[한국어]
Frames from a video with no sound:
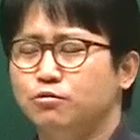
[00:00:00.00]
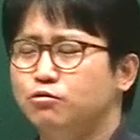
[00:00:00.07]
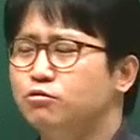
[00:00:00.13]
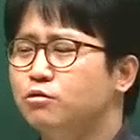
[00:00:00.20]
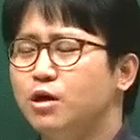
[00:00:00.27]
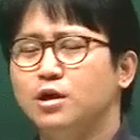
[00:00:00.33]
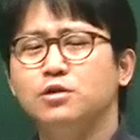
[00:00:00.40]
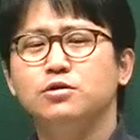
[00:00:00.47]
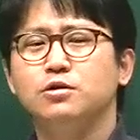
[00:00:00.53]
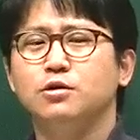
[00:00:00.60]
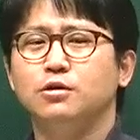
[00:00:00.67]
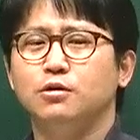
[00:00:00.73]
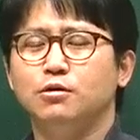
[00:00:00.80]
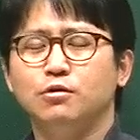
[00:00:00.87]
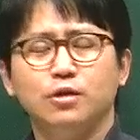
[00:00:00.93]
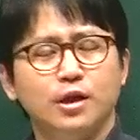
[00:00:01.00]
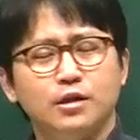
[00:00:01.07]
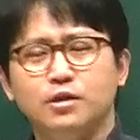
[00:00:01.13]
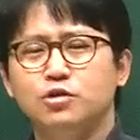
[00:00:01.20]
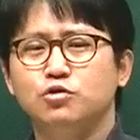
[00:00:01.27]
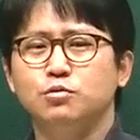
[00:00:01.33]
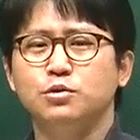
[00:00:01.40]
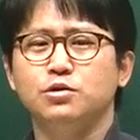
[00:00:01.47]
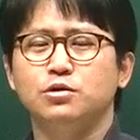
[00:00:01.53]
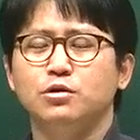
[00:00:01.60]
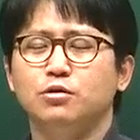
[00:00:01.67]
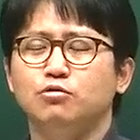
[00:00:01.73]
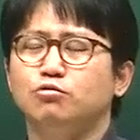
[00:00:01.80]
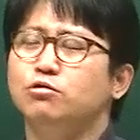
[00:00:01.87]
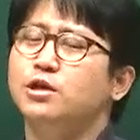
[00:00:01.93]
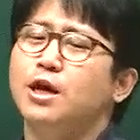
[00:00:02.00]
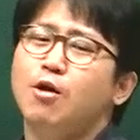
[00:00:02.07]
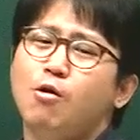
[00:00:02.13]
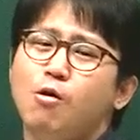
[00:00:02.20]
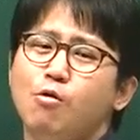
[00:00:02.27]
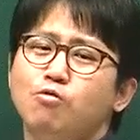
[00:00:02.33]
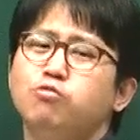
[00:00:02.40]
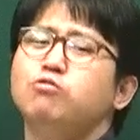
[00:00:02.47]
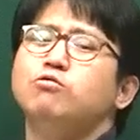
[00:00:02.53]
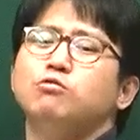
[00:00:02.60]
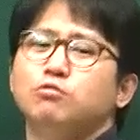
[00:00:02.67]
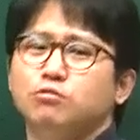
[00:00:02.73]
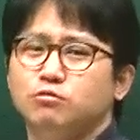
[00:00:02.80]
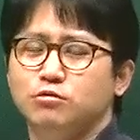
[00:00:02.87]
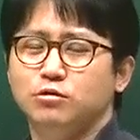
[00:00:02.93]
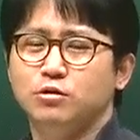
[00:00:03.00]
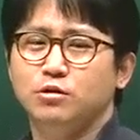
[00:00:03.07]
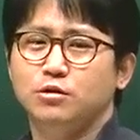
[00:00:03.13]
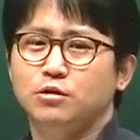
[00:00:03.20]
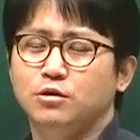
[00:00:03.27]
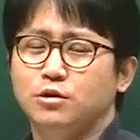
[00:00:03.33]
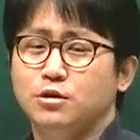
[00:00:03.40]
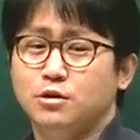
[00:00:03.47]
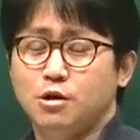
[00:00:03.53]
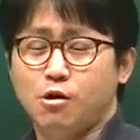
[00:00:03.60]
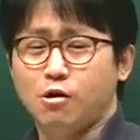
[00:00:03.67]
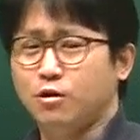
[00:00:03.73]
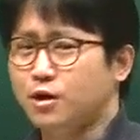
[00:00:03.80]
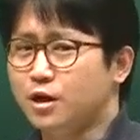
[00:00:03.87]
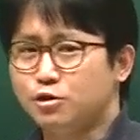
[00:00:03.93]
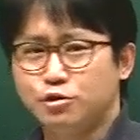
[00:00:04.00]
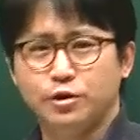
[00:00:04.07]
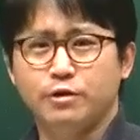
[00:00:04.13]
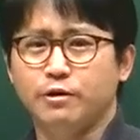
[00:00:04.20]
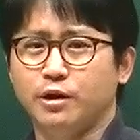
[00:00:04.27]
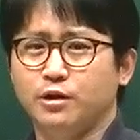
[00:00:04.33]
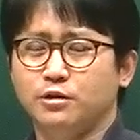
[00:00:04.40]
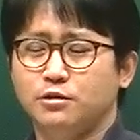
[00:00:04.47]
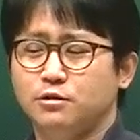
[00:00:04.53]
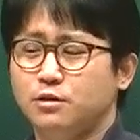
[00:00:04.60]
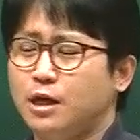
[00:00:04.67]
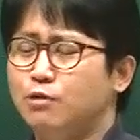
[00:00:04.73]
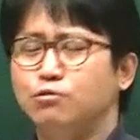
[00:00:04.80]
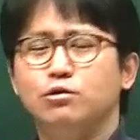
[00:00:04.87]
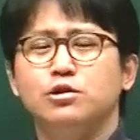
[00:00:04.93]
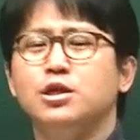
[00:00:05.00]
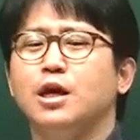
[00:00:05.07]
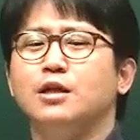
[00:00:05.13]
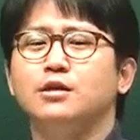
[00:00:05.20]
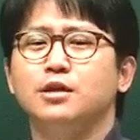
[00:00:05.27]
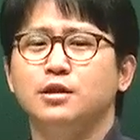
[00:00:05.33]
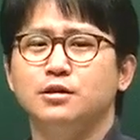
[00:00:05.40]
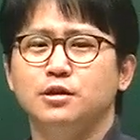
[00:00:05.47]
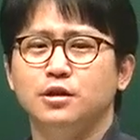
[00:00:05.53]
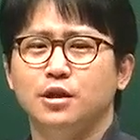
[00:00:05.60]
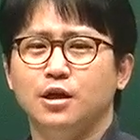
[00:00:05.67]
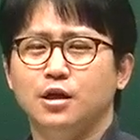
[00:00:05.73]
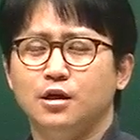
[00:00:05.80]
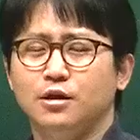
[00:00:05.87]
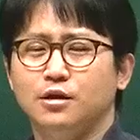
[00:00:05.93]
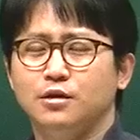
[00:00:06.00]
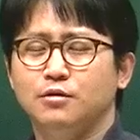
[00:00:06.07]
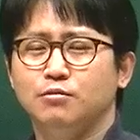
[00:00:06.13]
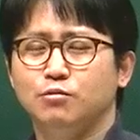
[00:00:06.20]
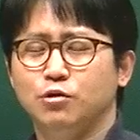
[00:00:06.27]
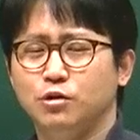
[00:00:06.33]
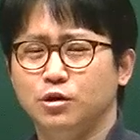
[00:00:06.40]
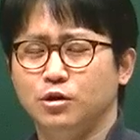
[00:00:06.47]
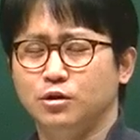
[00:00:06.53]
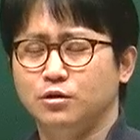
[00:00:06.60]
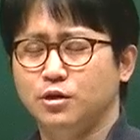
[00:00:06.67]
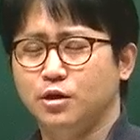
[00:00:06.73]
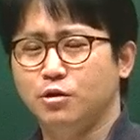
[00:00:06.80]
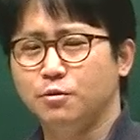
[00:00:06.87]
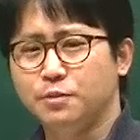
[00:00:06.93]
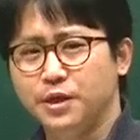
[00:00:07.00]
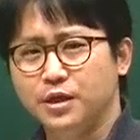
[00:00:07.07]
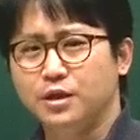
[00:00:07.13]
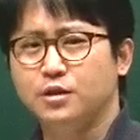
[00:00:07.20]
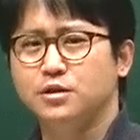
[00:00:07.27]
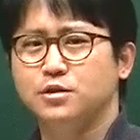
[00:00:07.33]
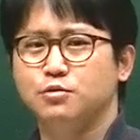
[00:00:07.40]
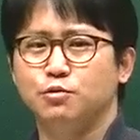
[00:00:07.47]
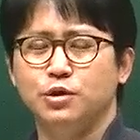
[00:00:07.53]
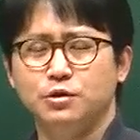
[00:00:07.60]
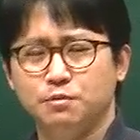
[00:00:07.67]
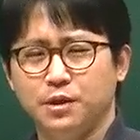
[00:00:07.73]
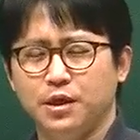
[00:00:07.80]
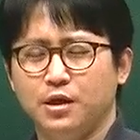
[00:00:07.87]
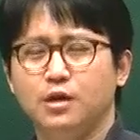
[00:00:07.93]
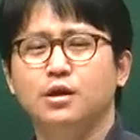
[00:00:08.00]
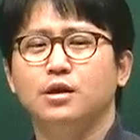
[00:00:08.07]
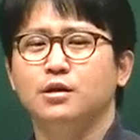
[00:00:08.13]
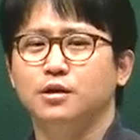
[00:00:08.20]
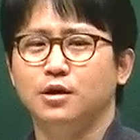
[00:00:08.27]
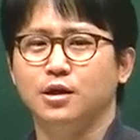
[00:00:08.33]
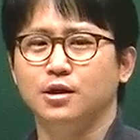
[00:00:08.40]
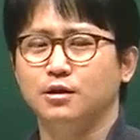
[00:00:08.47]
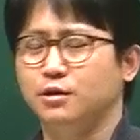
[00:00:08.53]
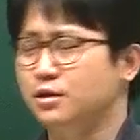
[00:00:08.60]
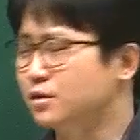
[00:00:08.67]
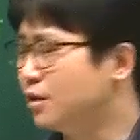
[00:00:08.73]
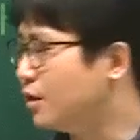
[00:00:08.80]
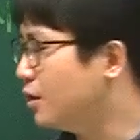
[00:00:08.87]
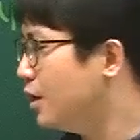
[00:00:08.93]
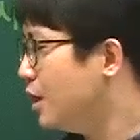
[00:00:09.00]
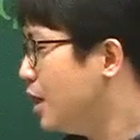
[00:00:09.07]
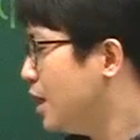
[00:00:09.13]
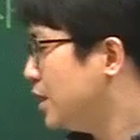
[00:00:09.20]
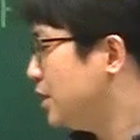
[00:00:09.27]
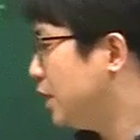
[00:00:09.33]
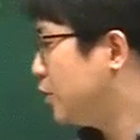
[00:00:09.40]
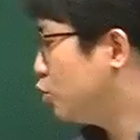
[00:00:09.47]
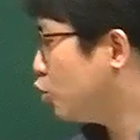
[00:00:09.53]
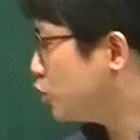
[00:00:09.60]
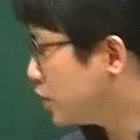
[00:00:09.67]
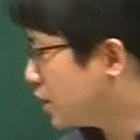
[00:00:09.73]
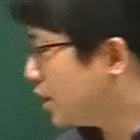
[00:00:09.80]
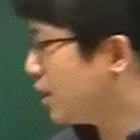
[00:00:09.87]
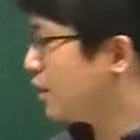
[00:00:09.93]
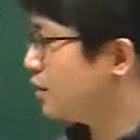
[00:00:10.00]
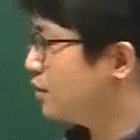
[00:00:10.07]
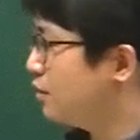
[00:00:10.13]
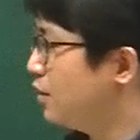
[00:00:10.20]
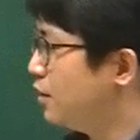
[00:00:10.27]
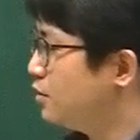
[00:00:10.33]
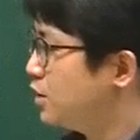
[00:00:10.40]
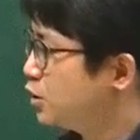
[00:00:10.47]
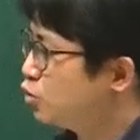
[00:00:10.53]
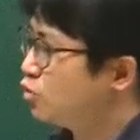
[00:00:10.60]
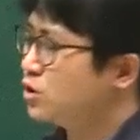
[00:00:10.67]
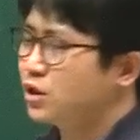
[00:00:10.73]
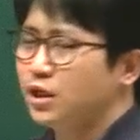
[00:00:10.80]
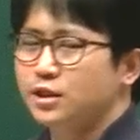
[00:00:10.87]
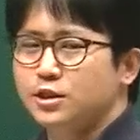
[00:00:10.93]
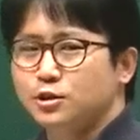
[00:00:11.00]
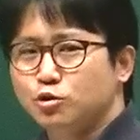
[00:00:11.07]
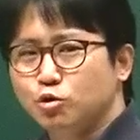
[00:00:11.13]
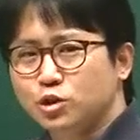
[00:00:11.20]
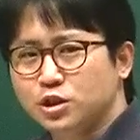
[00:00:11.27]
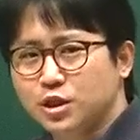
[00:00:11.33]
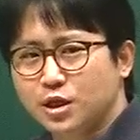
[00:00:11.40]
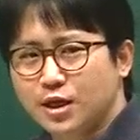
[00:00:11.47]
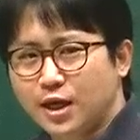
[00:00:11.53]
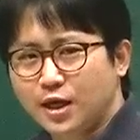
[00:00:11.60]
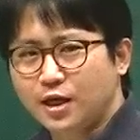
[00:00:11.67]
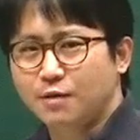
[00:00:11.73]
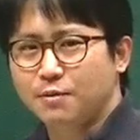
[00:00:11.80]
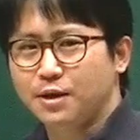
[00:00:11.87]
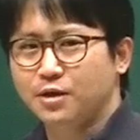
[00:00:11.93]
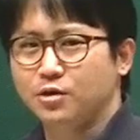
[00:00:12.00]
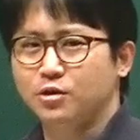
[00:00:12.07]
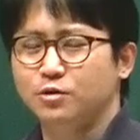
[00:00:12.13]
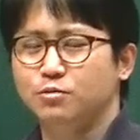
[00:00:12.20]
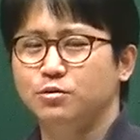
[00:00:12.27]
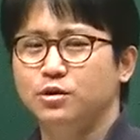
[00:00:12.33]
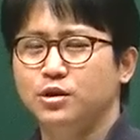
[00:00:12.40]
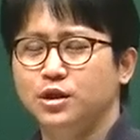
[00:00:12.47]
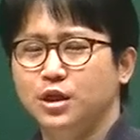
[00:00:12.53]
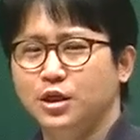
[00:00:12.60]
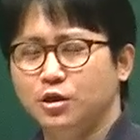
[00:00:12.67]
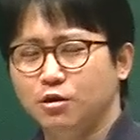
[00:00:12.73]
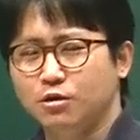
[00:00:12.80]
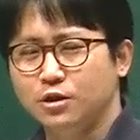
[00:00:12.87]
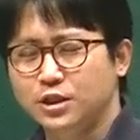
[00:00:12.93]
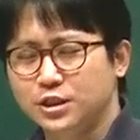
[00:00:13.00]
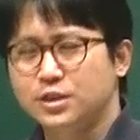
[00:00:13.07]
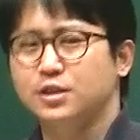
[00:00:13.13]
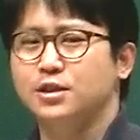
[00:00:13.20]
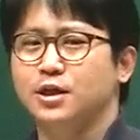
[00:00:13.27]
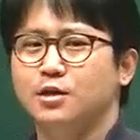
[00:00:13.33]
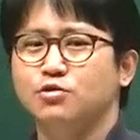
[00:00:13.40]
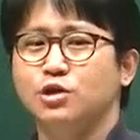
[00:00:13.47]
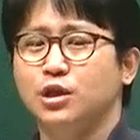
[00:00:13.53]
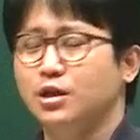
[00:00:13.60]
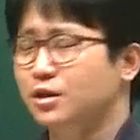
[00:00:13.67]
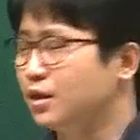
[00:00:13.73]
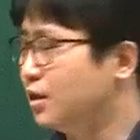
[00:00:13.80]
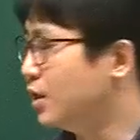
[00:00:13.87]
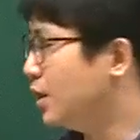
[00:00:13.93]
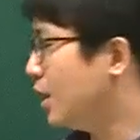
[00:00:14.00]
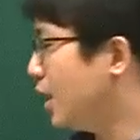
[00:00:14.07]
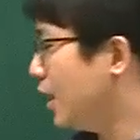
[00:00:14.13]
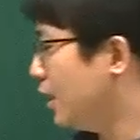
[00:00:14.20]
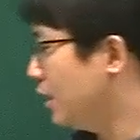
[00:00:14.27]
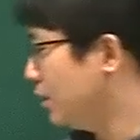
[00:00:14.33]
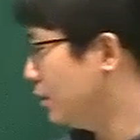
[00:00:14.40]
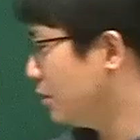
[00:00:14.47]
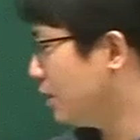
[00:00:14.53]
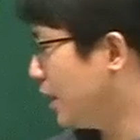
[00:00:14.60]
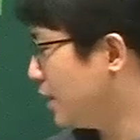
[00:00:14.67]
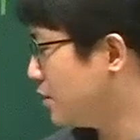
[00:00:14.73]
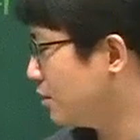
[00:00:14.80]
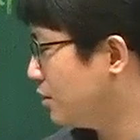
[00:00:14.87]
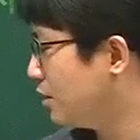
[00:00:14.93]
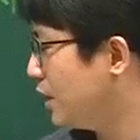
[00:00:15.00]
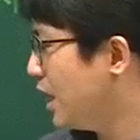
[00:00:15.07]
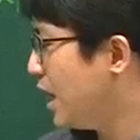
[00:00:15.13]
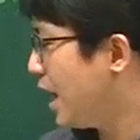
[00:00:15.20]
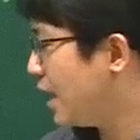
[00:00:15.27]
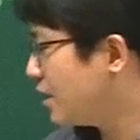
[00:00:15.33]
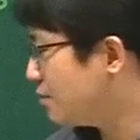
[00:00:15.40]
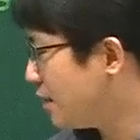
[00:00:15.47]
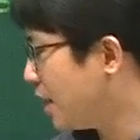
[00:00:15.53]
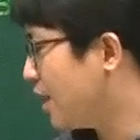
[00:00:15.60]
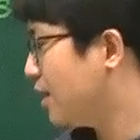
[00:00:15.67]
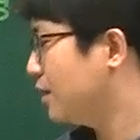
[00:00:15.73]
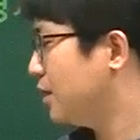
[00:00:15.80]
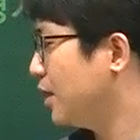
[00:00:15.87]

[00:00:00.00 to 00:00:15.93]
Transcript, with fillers: 누군가 있어. 어떤 애들이 좀 있어. 누구냐고? Who are not sharing. 나누고 있지 않은 애들이야. 뭐를? Their opinions with me. 이렇게 흘러간다. 그래서 직독직해를 는 거예요. 직독직해. 직독직해를 해야만 여러분들이 영어를 진짜 잘할 수 있게 되니까 이거를 해석을 하지 마라.